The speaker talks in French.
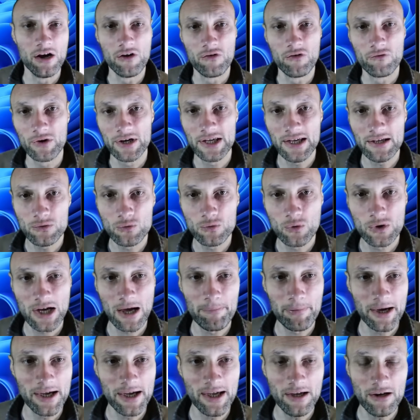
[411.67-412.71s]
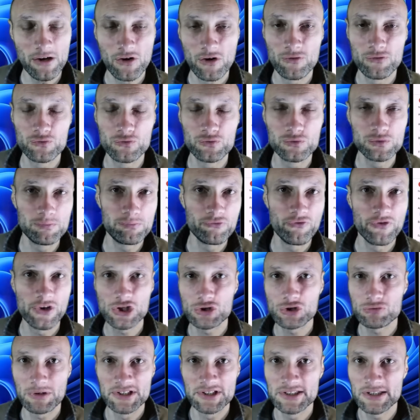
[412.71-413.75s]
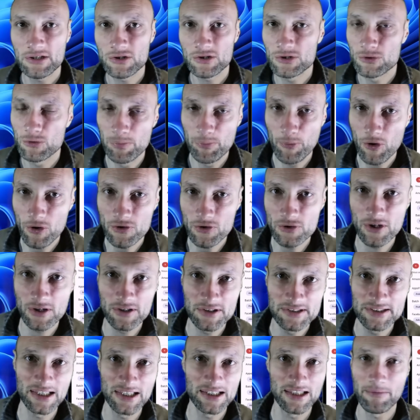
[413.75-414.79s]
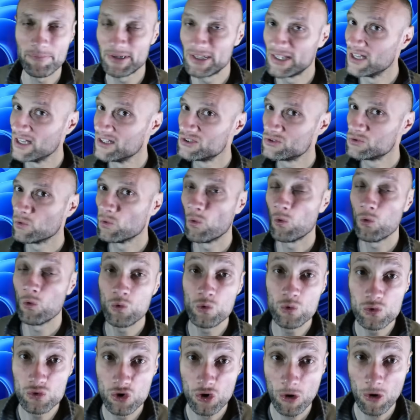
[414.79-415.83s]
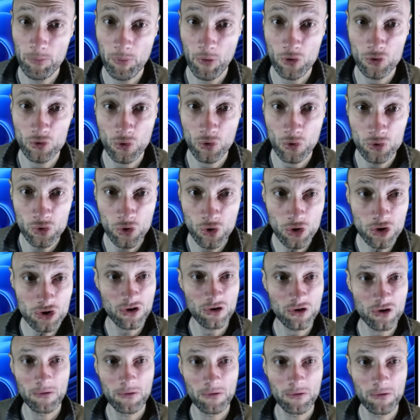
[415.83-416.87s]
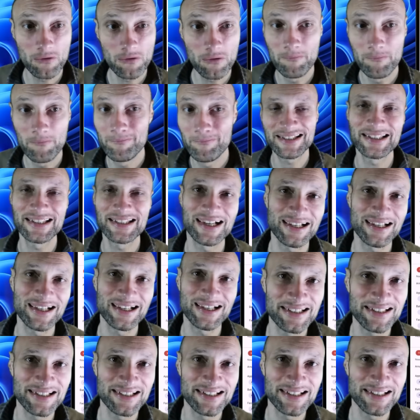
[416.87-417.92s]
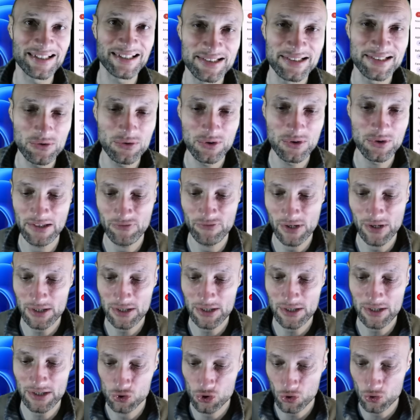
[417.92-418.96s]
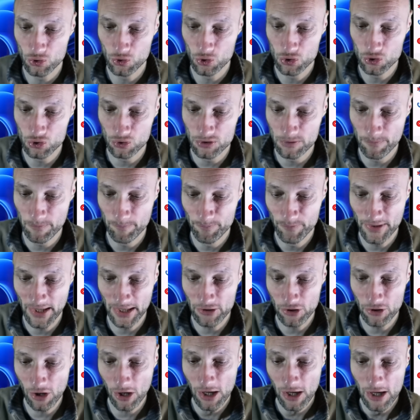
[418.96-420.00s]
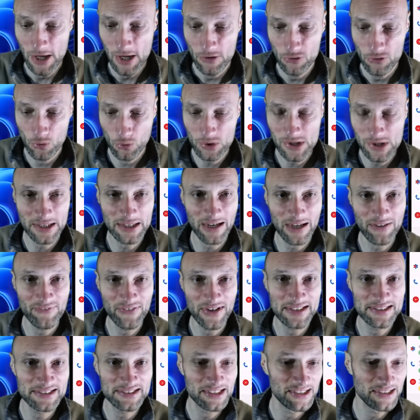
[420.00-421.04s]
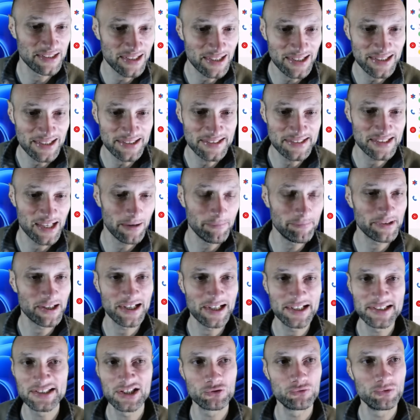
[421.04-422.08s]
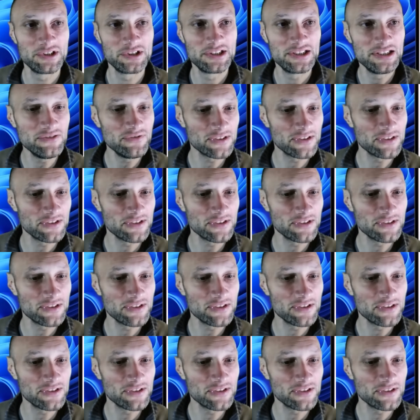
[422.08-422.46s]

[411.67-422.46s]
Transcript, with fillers: voyez, donc après, vous pouvez choisir de prendre cette application ou d'en prendre une autre, mais c'est très intéressant de savoir ce genre de choses. D'accord Donc l'interface est très simple, très intuitive,